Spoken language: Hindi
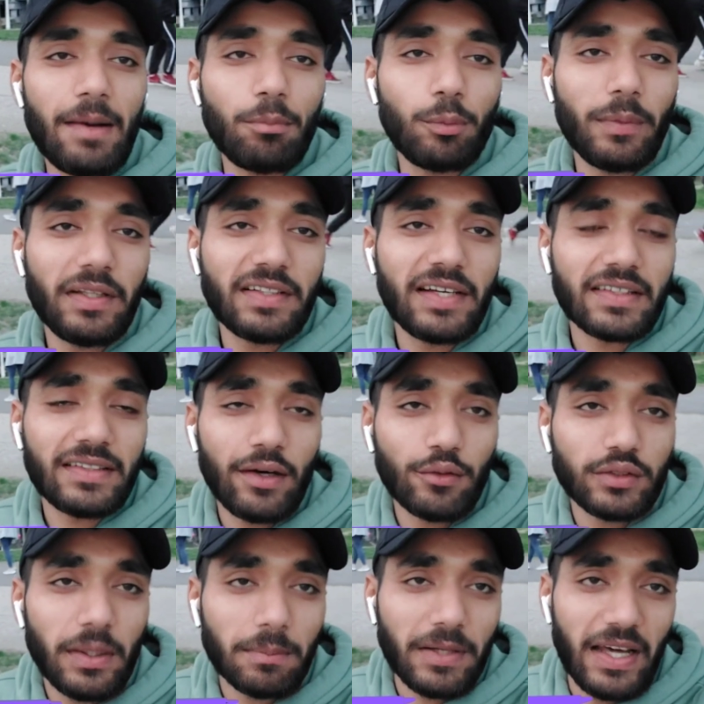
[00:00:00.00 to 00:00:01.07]
हैं आप उम्मीद करता
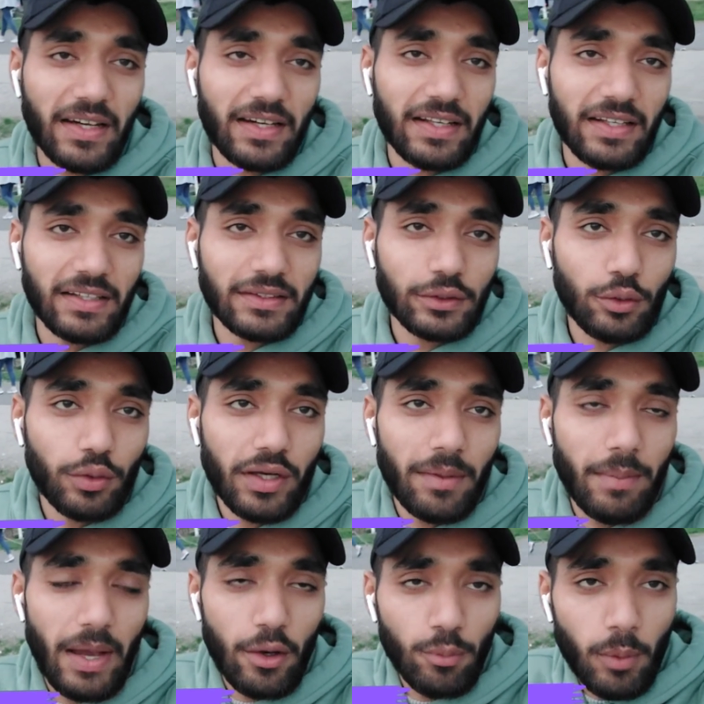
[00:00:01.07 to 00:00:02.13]
हूँ सब खैर खरीत से होंगे
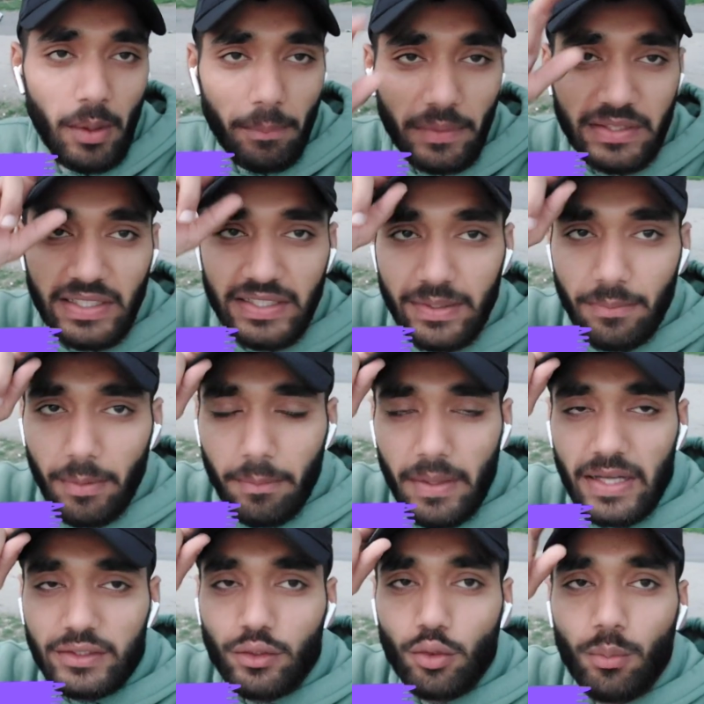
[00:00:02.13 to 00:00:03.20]
मैं हूं मोहम्मद तैयब
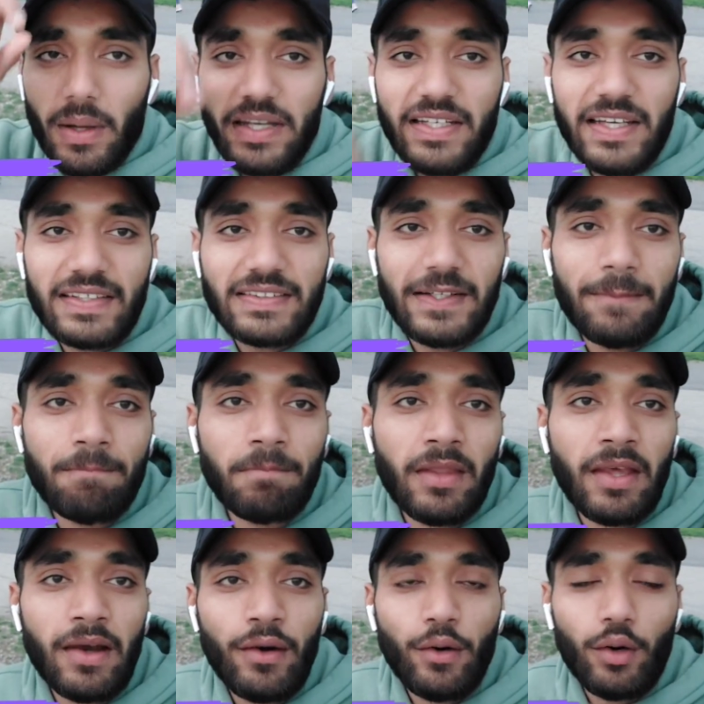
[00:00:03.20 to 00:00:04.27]
अब्बास रोमानिया से
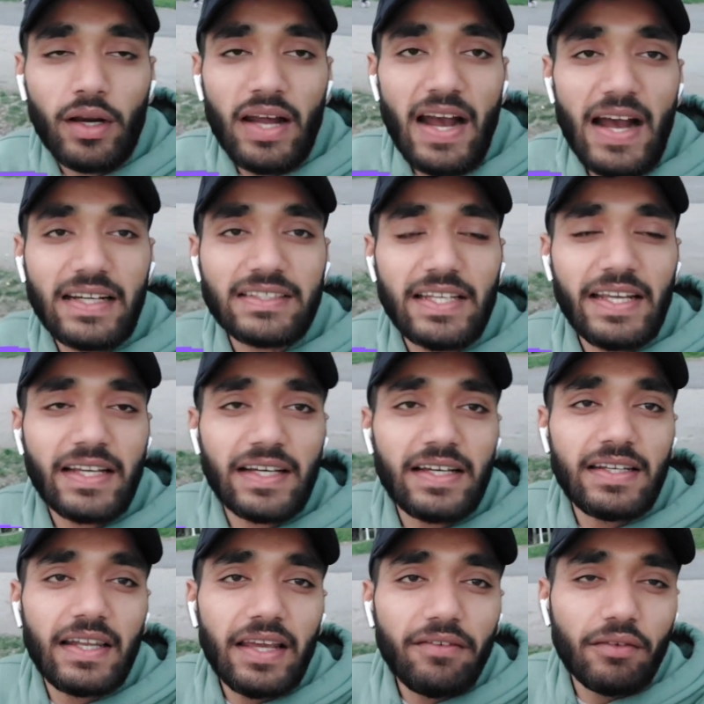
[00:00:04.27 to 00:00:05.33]
और आज एक
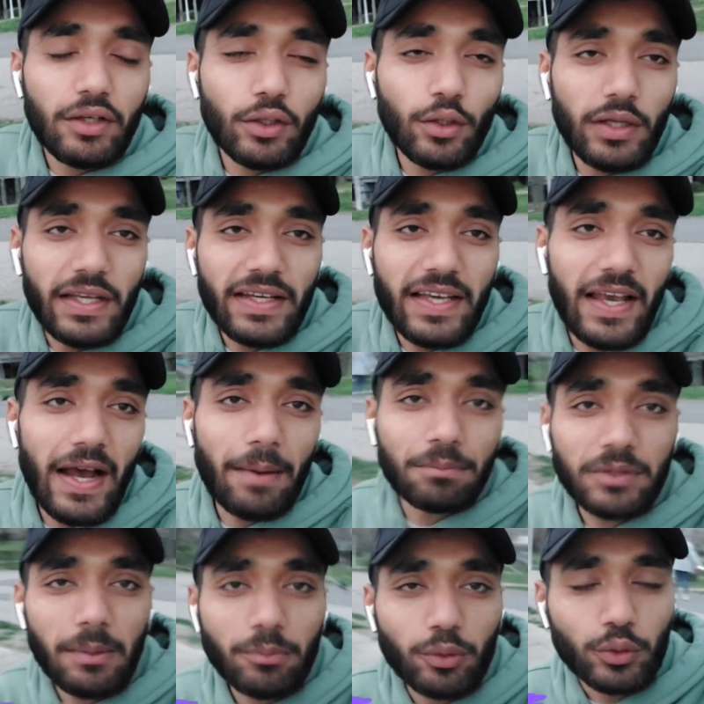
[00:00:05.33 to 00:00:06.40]
नई वीडियो लेके आप
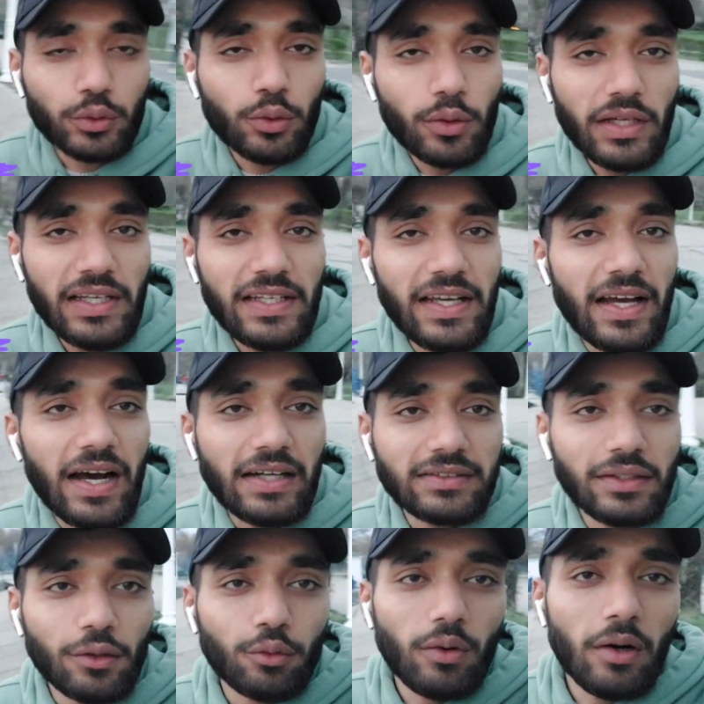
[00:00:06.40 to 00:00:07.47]
सब दोस्तों के लिए
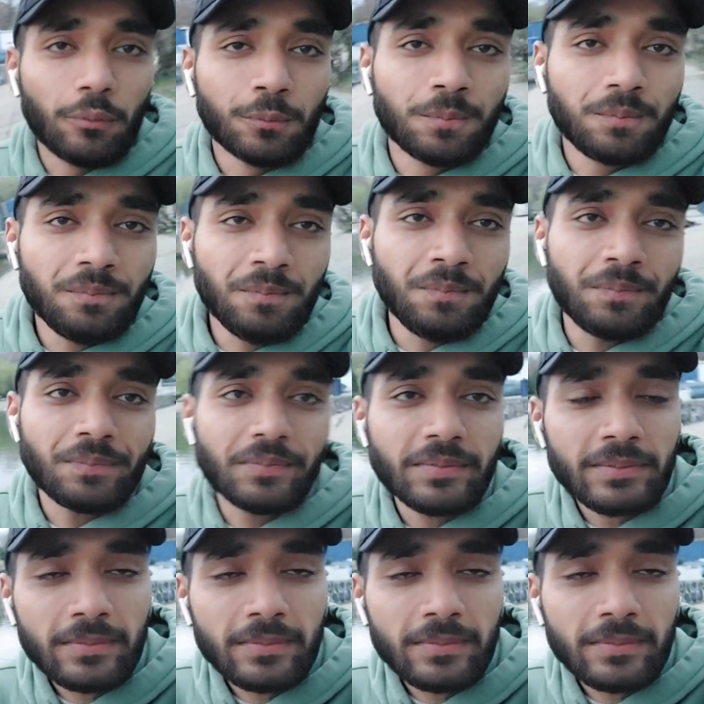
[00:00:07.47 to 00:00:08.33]
हाज़िर हुआ हूँ